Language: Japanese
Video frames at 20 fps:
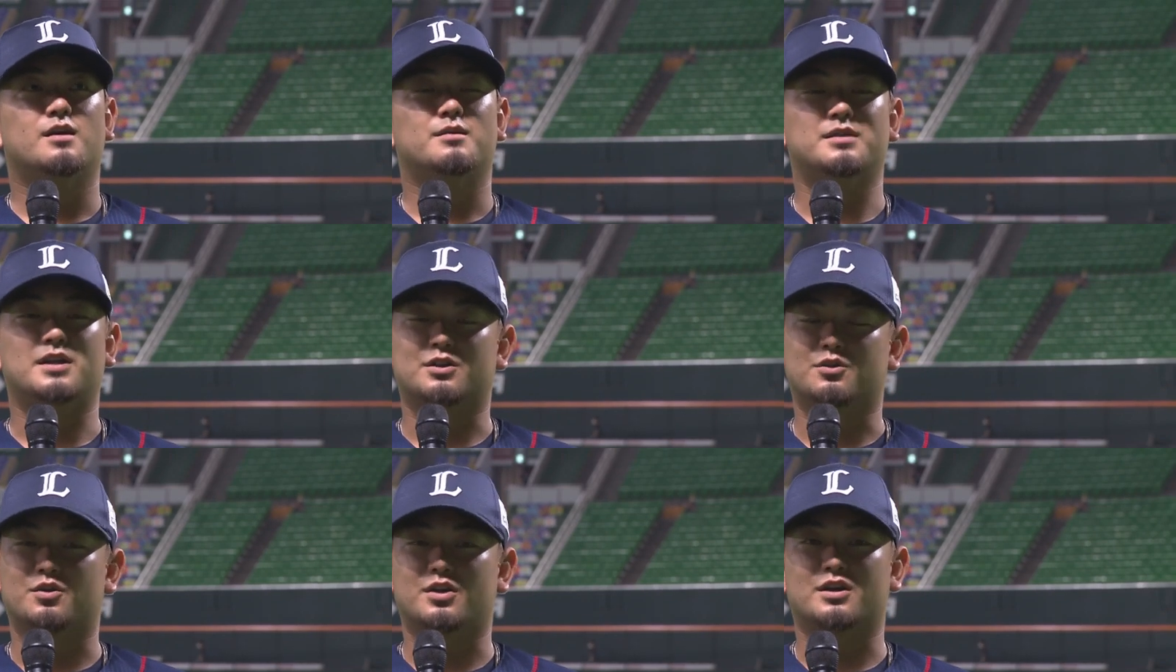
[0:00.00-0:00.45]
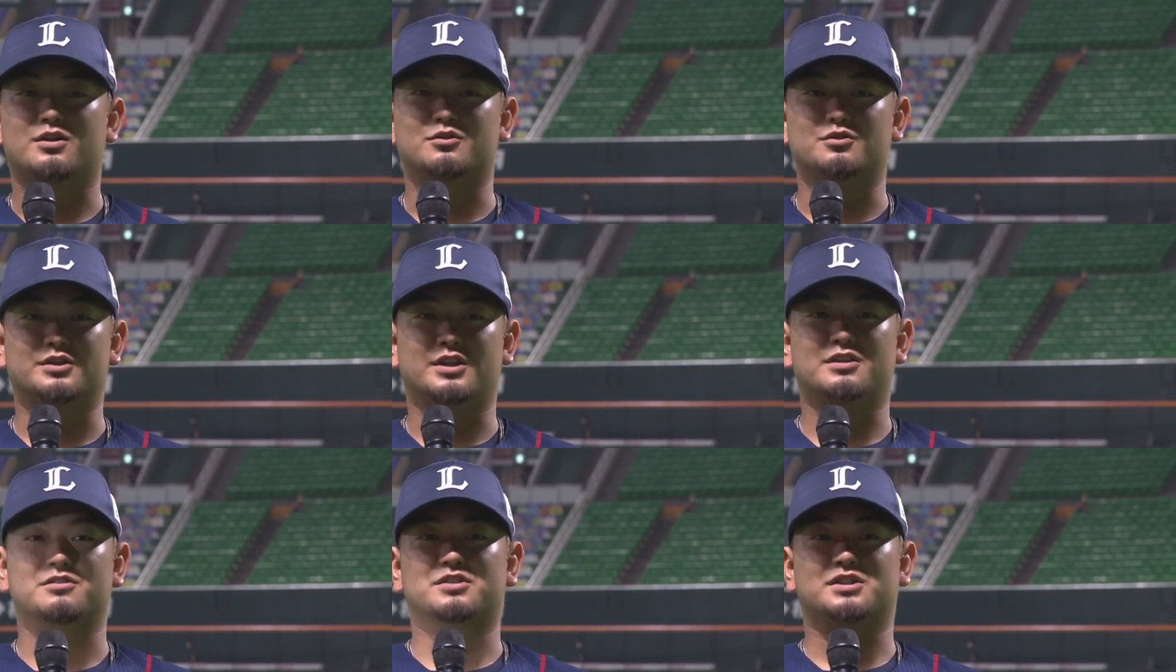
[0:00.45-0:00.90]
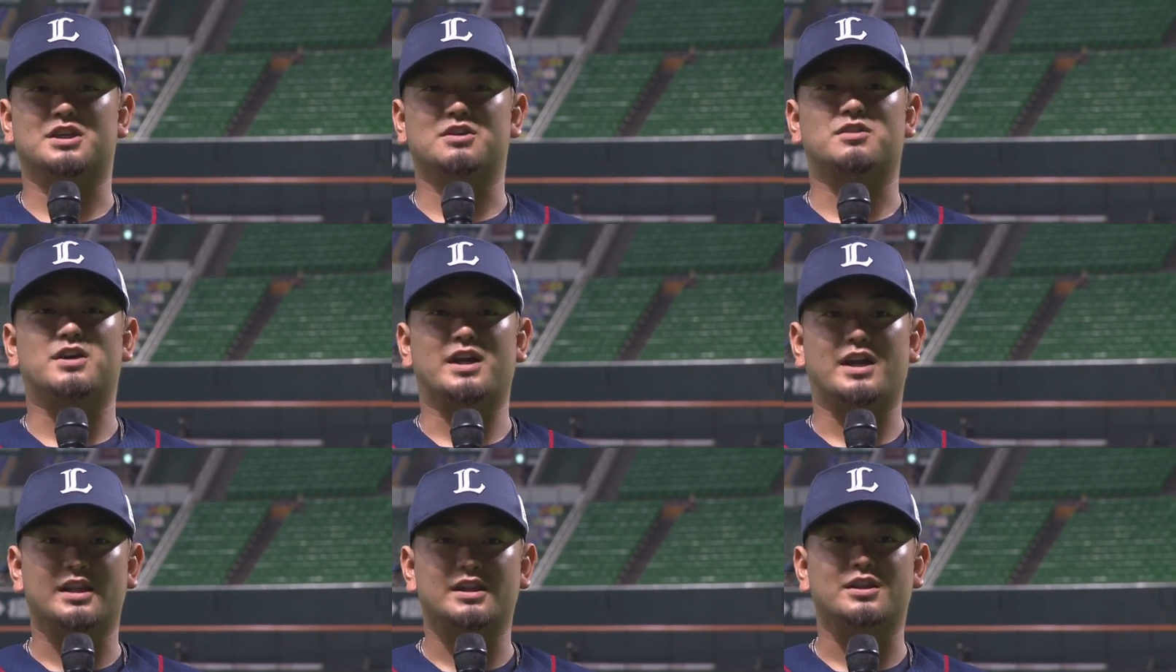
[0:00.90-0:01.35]
なんとなく打てるんちゃ
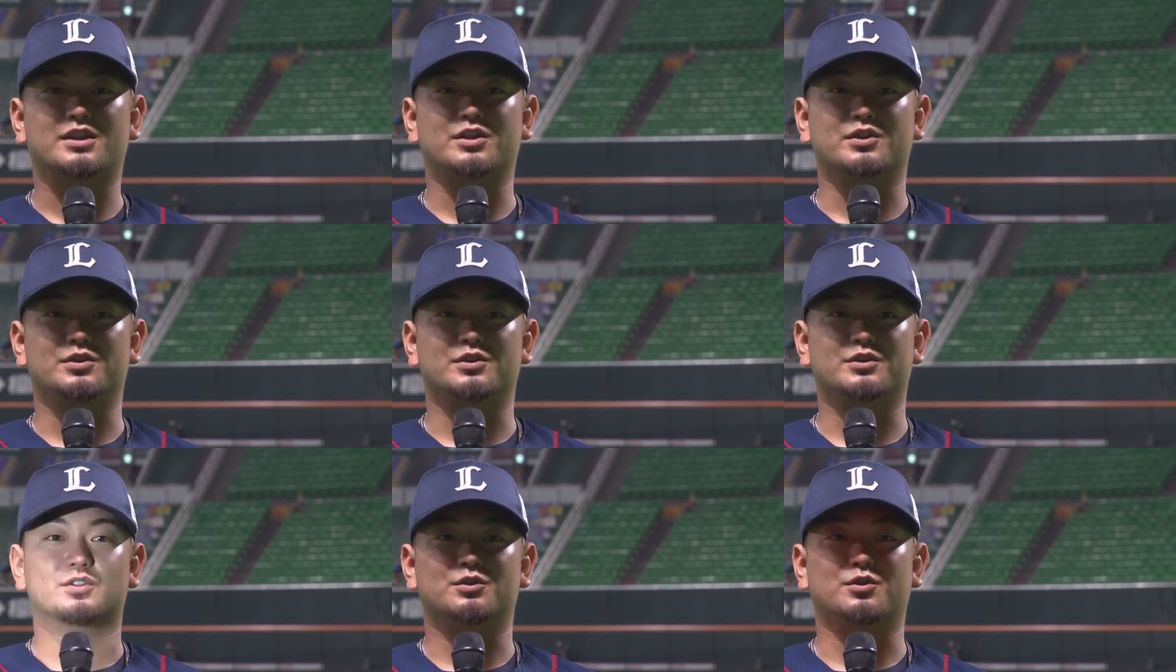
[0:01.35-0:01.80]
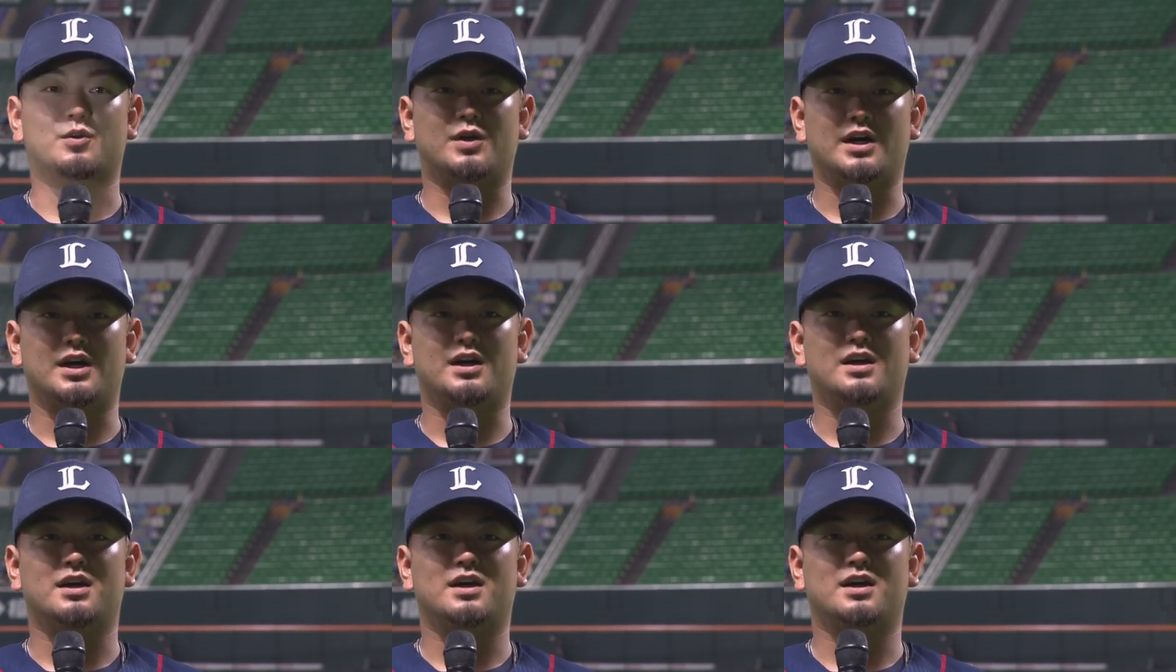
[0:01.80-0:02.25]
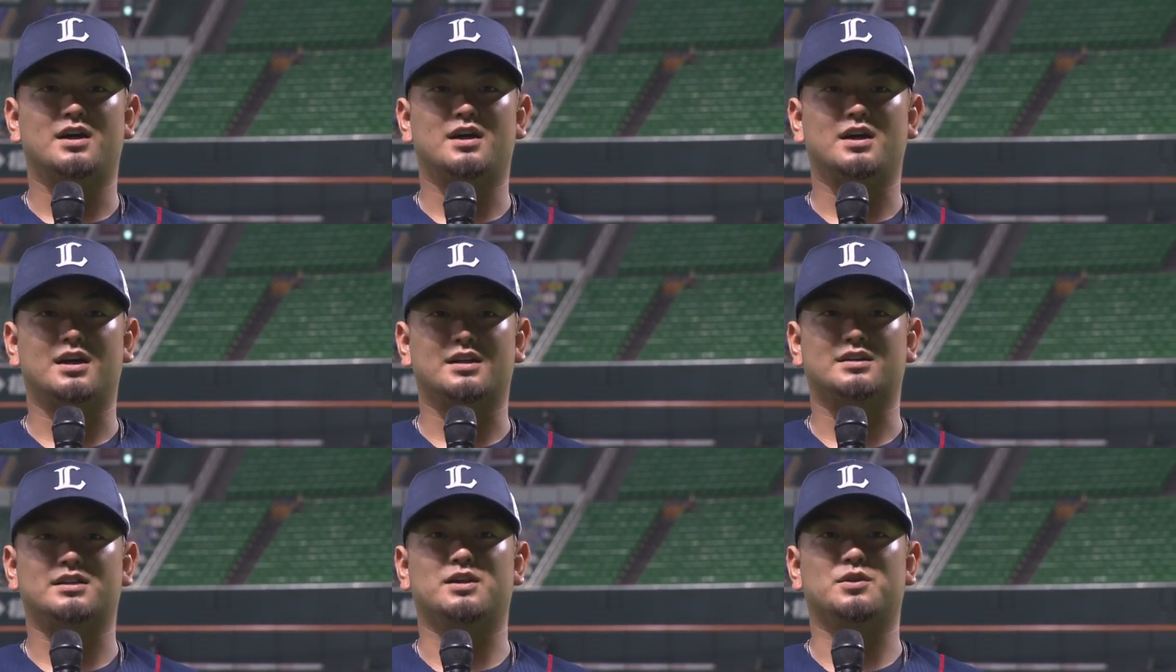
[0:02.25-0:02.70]
うかなっていうのは
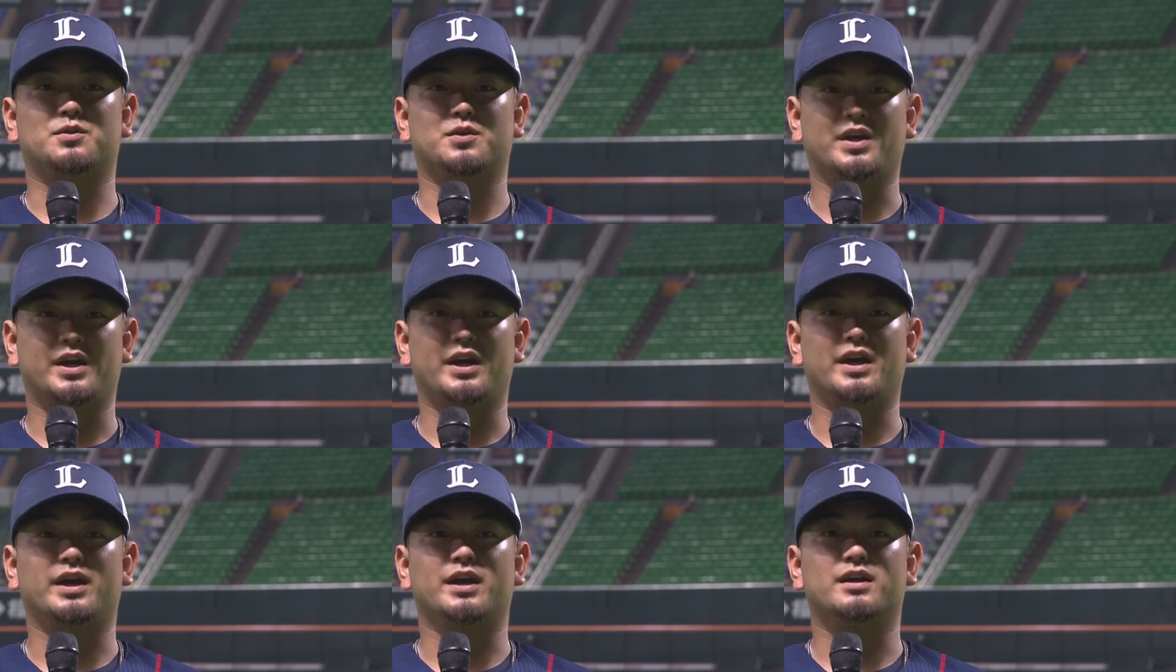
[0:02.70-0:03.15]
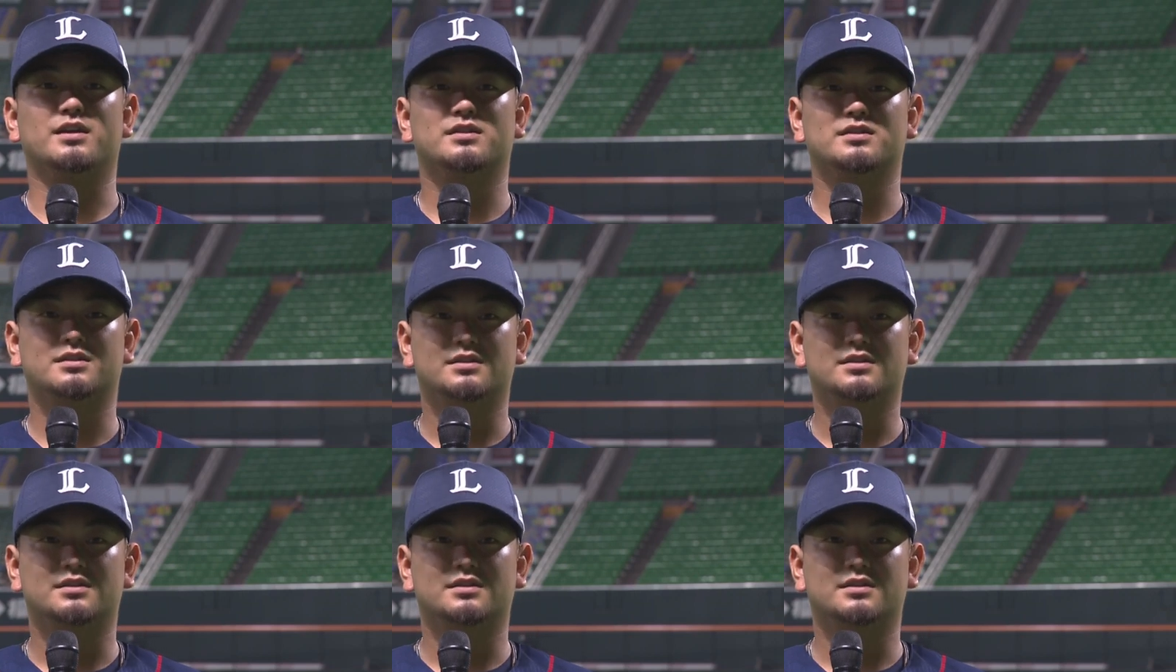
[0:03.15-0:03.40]
あったので